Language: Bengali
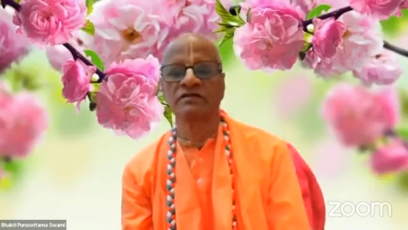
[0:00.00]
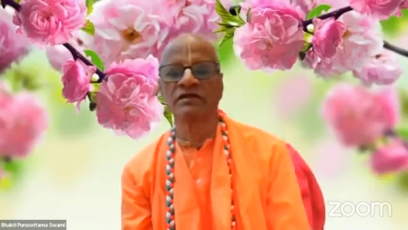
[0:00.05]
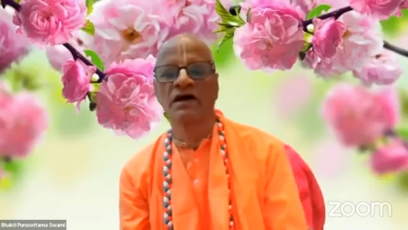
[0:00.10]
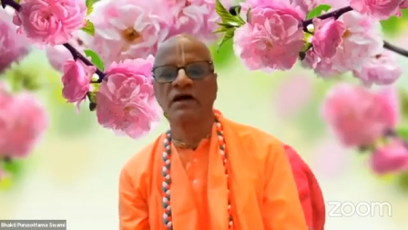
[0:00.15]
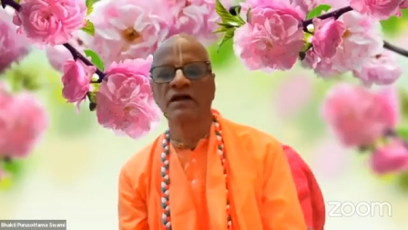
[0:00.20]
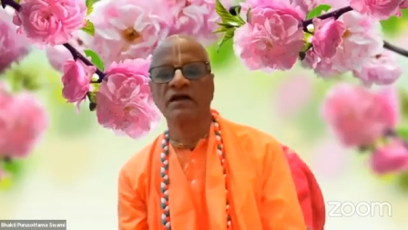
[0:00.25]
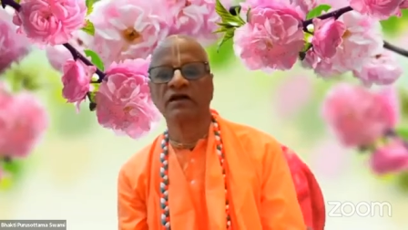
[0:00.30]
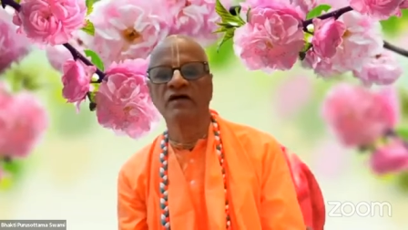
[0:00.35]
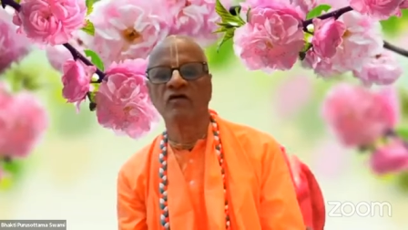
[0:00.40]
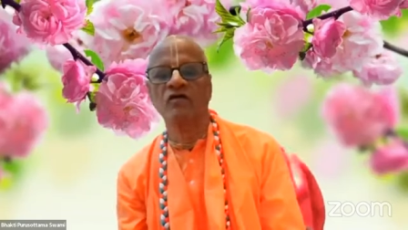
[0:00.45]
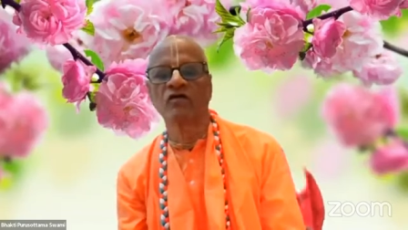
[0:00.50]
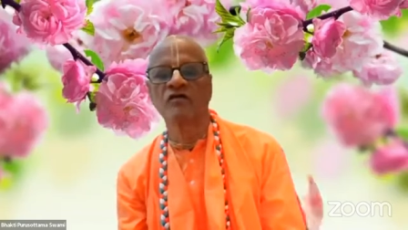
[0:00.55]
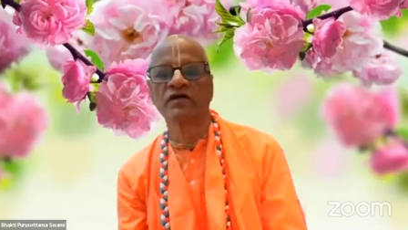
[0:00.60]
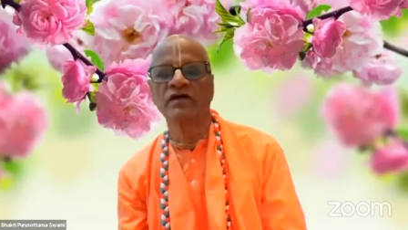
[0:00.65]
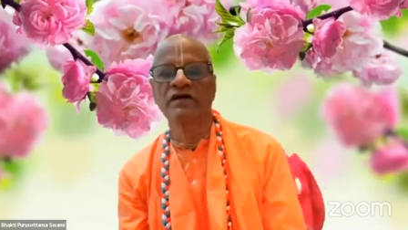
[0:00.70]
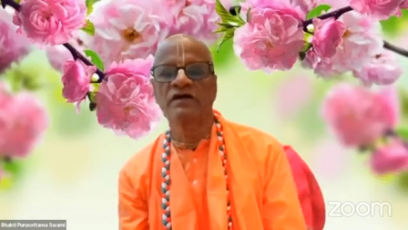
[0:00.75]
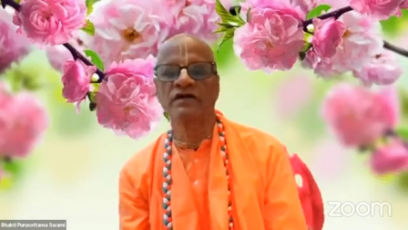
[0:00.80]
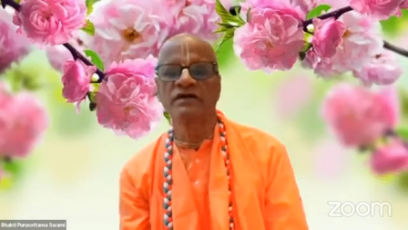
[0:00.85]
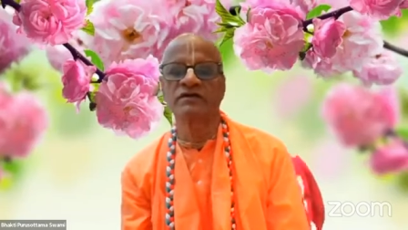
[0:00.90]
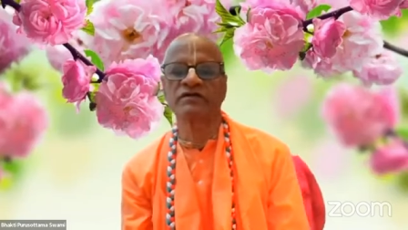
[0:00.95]
তাহলে
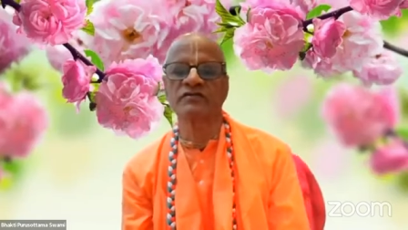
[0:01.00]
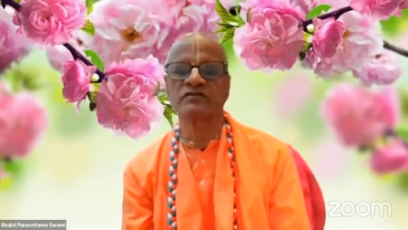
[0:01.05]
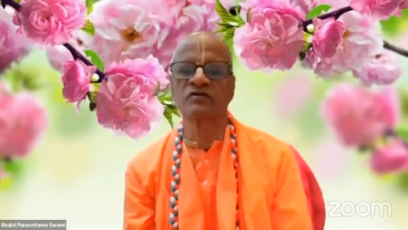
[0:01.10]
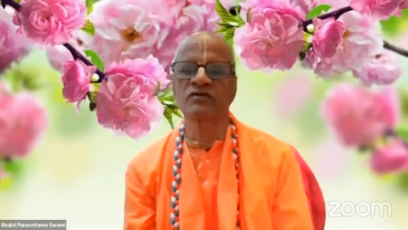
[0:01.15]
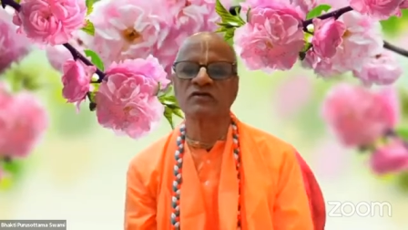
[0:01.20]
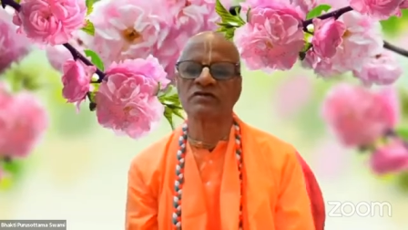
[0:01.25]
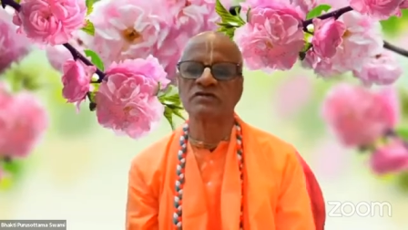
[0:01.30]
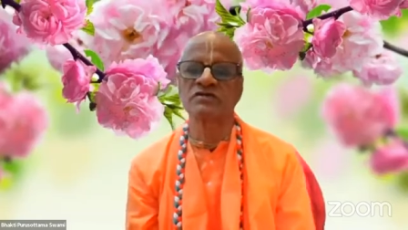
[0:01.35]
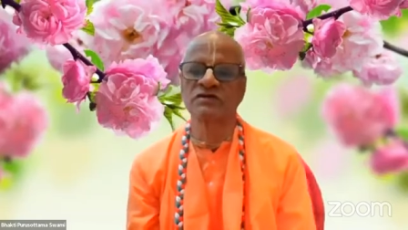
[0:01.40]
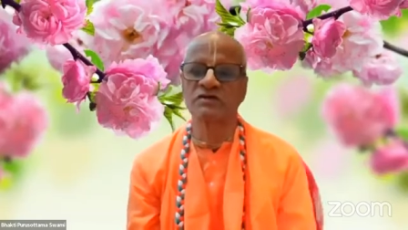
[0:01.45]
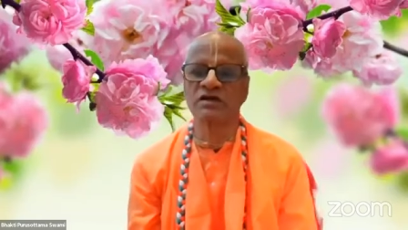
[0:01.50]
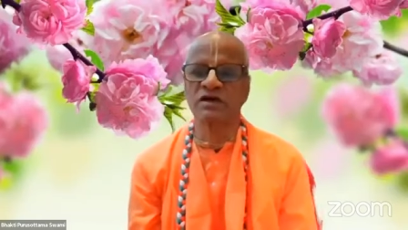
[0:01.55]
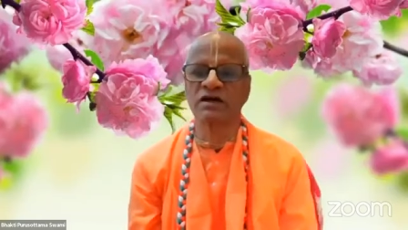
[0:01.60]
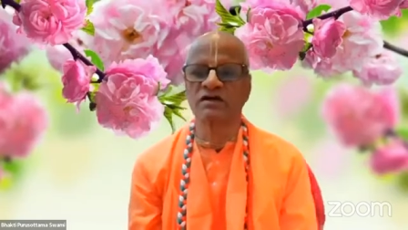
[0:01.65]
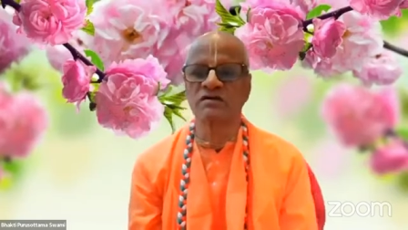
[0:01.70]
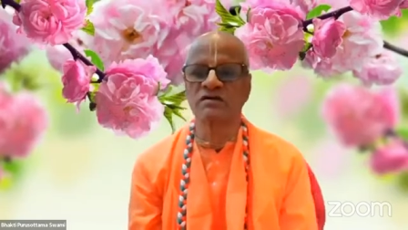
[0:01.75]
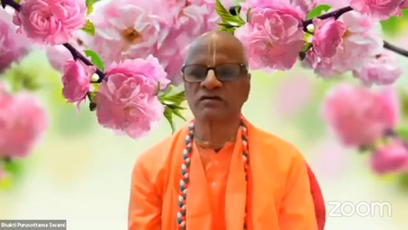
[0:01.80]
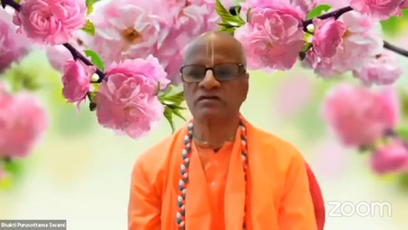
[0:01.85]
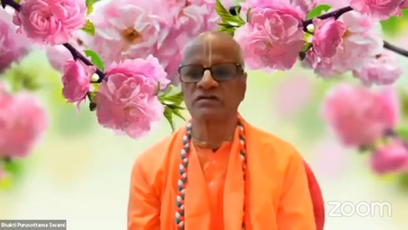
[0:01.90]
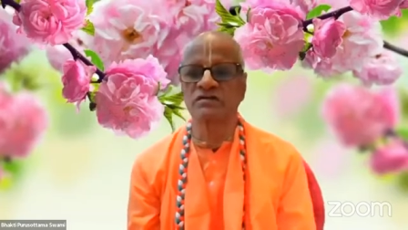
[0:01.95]
অনেক ঈশ্বর স্বীকার
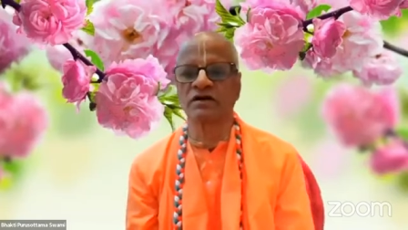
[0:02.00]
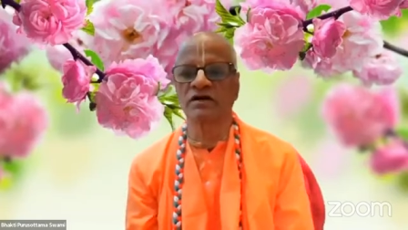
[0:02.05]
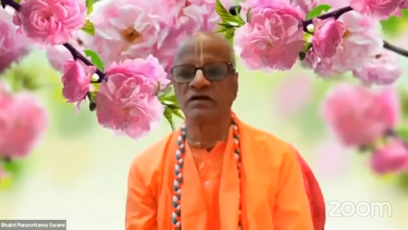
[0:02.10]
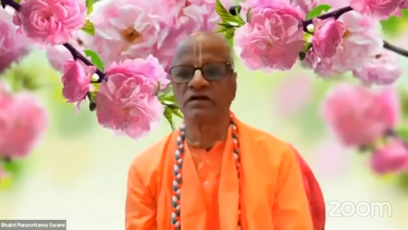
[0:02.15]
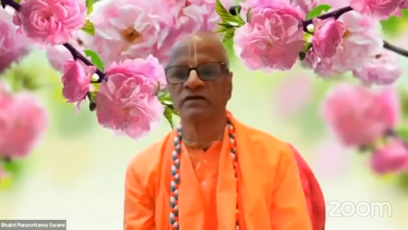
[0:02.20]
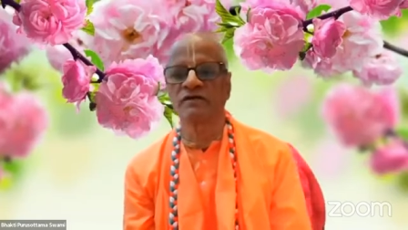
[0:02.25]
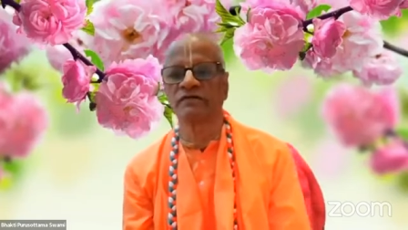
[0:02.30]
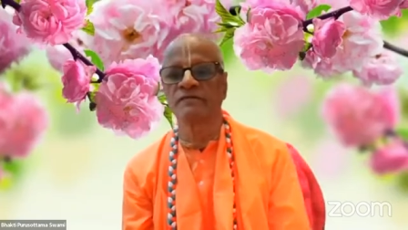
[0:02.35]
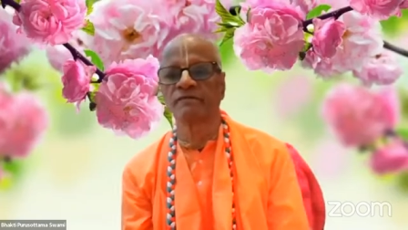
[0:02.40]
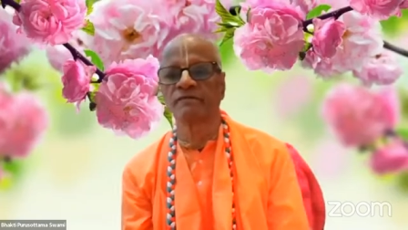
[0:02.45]
করতে হয়